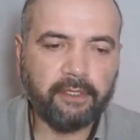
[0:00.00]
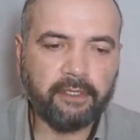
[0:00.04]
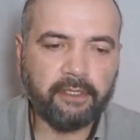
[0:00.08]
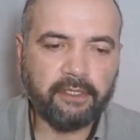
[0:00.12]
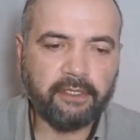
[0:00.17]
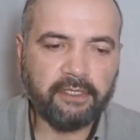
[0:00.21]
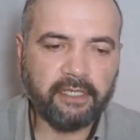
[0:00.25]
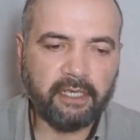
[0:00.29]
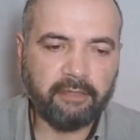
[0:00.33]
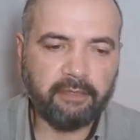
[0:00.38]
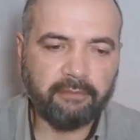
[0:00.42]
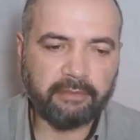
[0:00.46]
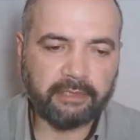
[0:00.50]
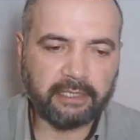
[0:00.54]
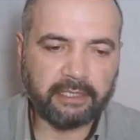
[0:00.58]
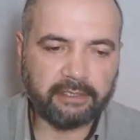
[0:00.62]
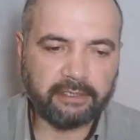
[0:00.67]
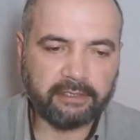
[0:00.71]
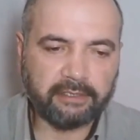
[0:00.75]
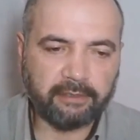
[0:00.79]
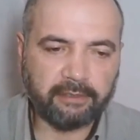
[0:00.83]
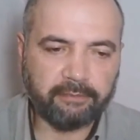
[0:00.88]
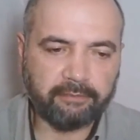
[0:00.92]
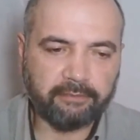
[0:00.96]
и не
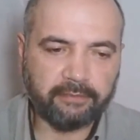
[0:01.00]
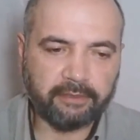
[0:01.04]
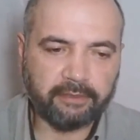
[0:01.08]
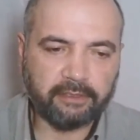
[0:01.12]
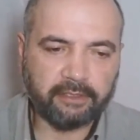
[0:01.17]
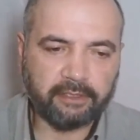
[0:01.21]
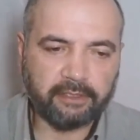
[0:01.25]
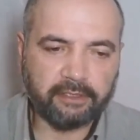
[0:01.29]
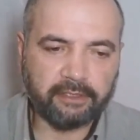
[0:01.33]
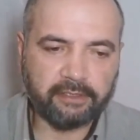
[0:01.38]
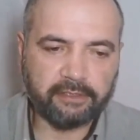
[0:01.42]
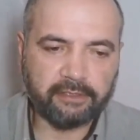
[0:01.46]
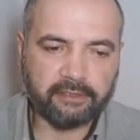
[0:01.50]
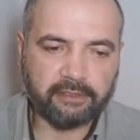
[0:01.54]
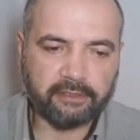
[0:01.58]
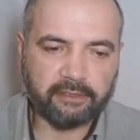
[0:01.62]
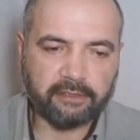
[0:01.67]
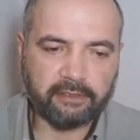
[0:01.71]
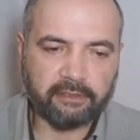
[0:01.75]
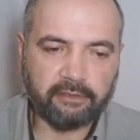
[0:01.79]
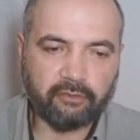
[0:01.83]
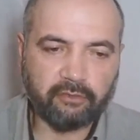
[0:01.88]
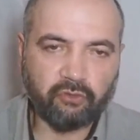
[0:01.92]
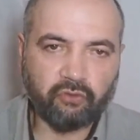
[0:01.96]
братьям из
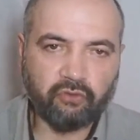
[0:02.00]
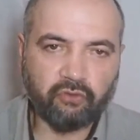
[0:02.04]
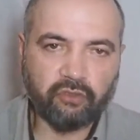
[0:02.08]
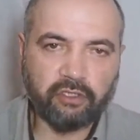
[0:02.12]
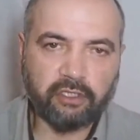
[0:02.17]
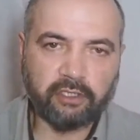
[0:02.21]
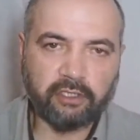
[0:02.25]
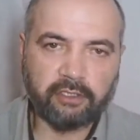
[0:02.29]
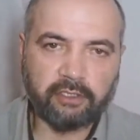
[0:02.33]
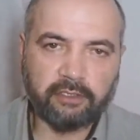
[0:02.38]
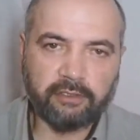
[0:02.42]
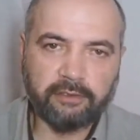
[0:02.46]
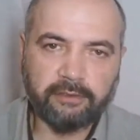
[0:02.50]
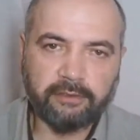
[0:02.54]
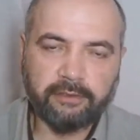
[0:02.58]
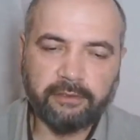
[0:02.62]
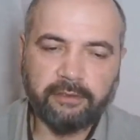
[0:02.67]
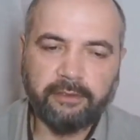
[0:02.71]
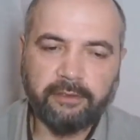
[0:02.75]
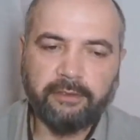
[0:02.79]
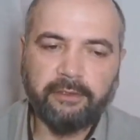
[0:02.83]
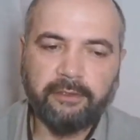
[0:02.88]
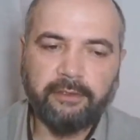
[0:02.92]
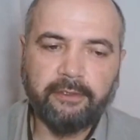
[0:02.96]
э, других
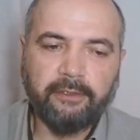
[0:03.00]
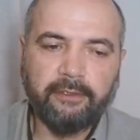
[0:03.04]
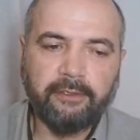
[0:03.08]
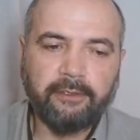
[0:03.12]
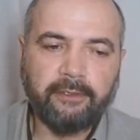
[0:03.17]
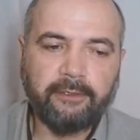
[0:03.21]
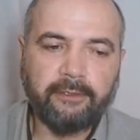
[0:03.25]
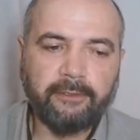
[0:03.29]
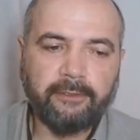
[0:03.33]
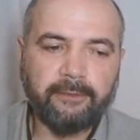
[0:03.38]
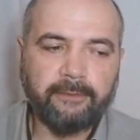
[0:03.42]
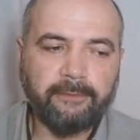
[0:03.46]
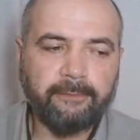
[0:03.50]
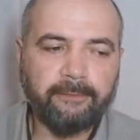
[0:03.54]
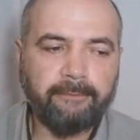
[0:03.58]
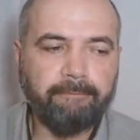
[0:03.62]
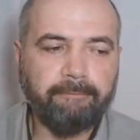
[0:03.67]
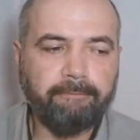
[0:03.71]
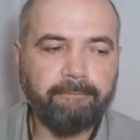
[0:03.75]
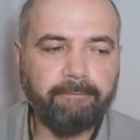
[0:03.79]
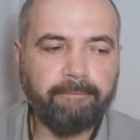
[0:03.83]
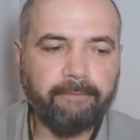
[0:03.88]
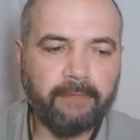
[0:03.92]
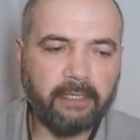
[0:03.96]

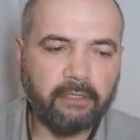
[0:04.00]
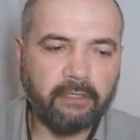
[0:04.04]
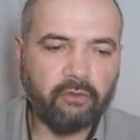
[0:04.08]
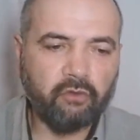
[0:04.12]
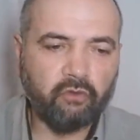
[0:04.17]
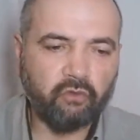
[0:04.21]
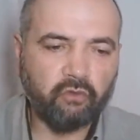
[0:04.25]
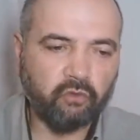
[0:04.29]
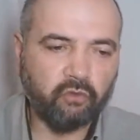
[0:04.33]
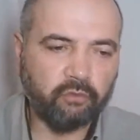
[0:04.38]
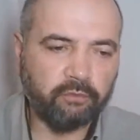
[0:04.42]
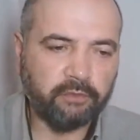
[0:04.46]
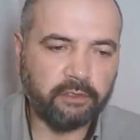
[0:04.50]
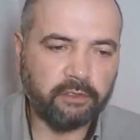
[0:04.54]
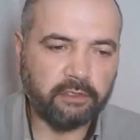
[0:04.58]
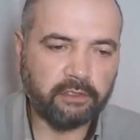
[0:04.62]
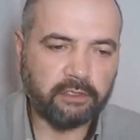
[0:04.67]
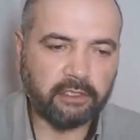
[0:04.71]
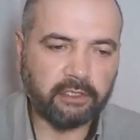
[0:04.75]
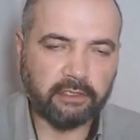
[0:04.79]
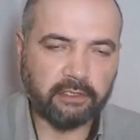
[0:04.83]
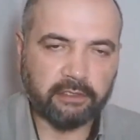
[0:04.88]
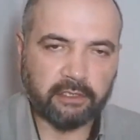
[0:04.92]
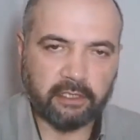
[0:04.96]
эм, YouTube
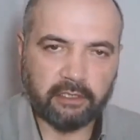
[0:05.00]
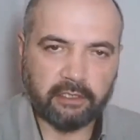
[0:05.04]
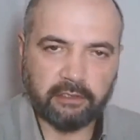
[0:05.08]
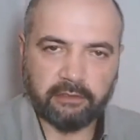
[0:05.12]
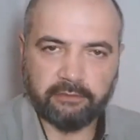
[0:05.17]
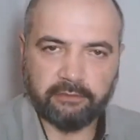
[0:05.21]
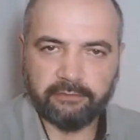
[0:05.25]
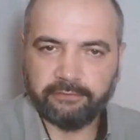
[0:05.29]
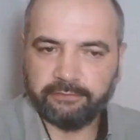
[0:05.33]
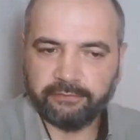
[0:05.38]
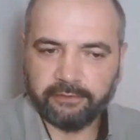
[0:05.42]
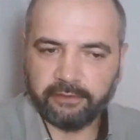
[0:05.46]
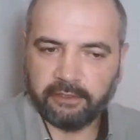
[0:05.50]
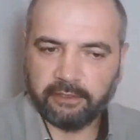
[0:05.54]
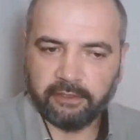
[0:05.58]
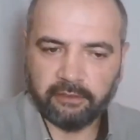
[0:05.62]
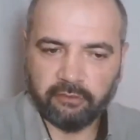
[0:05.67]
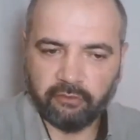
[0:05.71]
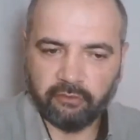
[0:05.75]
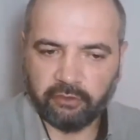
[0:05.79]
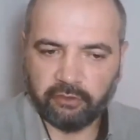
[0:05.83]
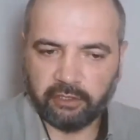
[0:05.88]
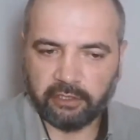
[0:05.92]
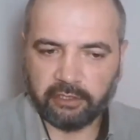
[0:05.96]
и каналов
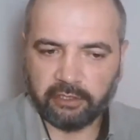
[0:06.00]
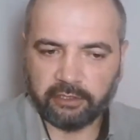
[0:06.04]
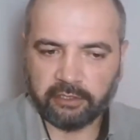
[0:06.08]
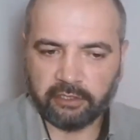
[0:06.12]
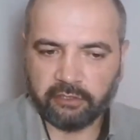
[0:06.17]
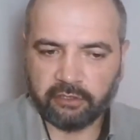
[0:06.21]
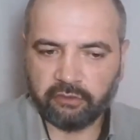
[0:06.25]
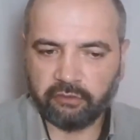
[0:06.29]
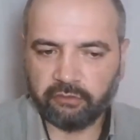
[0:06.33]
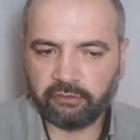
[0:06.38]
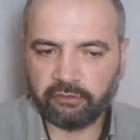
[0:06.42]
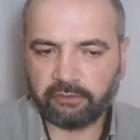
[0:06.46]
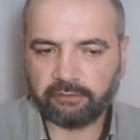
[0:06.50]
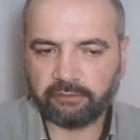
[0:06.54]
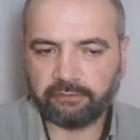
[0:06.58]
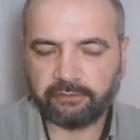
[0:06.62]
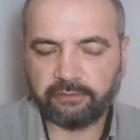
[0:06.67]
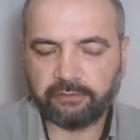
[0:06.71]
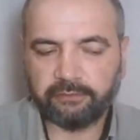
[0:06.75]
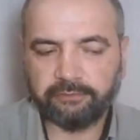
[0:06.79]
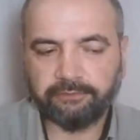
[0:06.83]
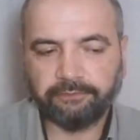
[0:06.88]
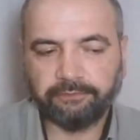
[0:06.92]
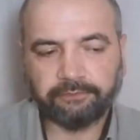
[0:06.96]
и других
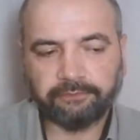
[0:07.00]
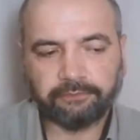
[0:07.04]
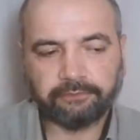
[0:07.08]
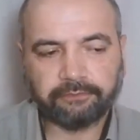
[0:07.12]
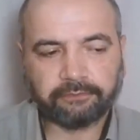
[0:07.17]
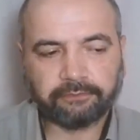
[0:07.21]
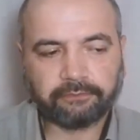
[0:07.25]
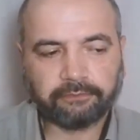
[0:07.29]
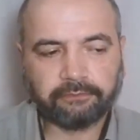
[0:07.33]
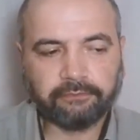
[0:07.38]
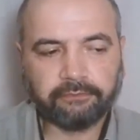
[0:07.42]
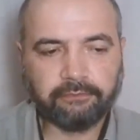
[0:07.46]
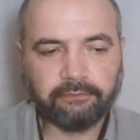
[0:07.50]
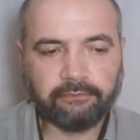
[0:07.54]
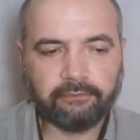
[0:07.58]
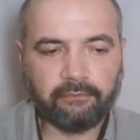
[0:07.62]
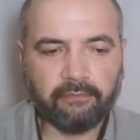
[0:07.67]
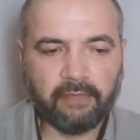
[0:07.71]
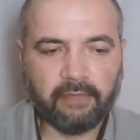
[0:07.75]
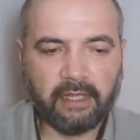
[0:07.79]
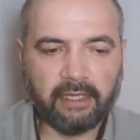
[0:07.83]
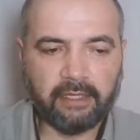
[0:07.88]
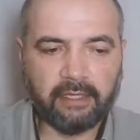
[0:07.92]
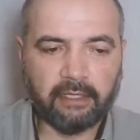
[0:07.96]
ресурсов,
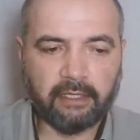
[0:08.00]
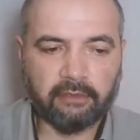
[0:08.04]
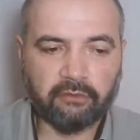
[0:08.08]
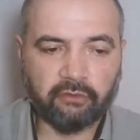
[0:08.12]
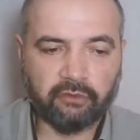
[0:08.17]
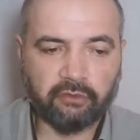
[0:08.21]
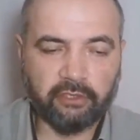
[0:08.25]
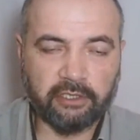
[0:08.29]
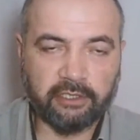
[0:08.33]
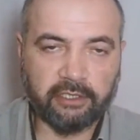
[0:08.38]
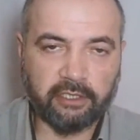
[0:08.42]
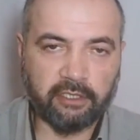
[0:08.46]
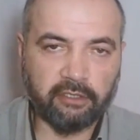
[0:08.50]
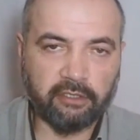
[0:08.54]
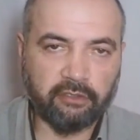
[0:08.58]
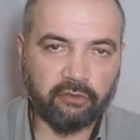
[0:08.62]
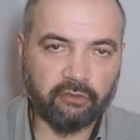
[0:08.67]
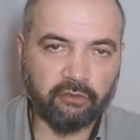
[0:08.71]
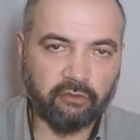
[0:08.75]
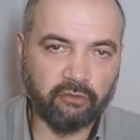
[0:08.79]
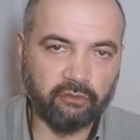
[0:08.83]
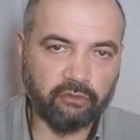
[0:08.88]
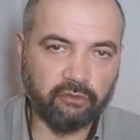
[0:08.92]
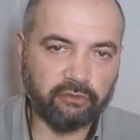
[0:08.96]
которые
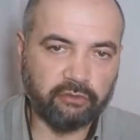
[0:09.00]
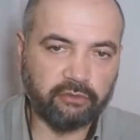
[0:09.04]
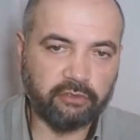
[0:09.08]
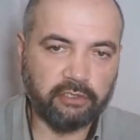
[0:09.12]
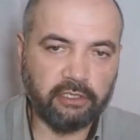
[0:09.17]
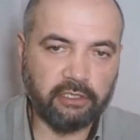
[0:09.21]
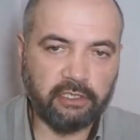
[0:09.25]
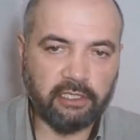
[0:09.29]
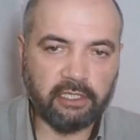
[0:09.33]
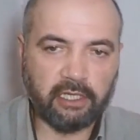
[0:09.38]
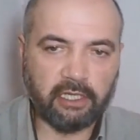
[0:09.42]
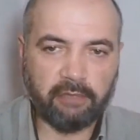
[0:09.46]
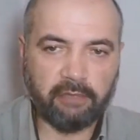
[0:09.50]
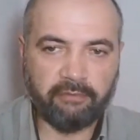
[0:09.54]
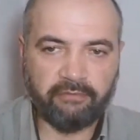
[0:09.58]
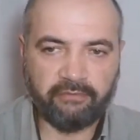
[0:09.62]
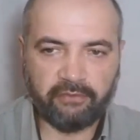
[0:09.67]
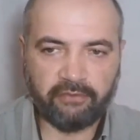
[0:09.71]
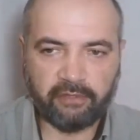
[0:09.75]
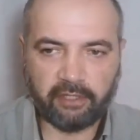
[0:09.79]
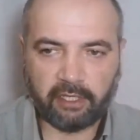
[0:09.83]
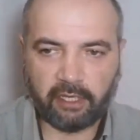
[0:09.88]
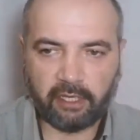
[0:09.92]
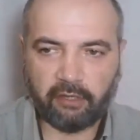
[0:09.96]
критикуют или
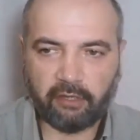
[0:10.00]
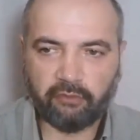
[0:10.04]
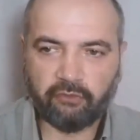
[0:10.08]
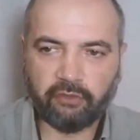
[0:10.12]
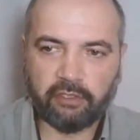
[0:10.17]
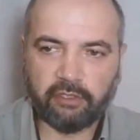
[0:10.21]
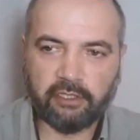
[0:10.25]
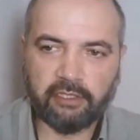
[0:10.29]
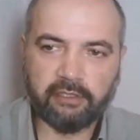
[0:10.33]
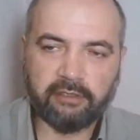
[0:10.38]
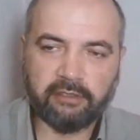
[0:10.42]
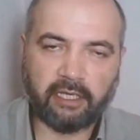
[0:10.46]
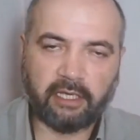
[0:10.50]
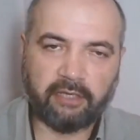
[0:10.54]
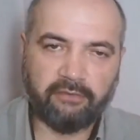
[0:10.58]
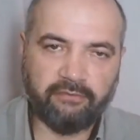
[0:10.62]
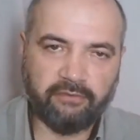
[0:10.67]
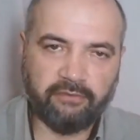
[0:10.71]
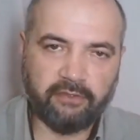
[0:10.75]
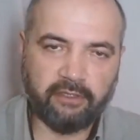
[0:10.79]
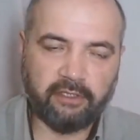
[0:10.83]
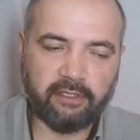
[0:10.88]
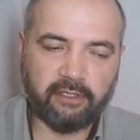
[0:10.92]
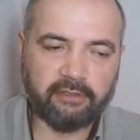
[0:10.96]
обвиняют или
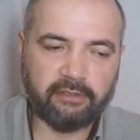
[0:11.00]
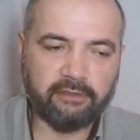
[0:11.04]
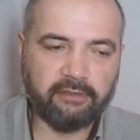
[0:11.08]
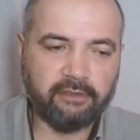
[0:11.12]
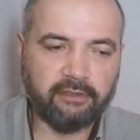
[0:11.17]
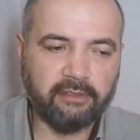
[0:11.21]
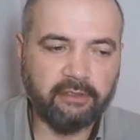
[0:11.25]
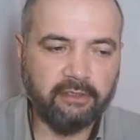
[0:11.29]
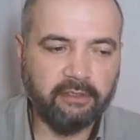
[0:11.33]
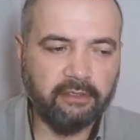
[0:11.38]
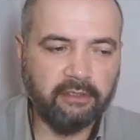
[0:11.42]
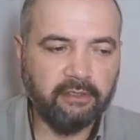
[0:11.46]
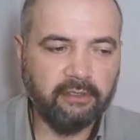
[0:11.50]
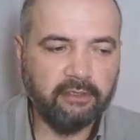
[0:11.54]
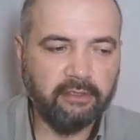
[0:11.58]
такфирят.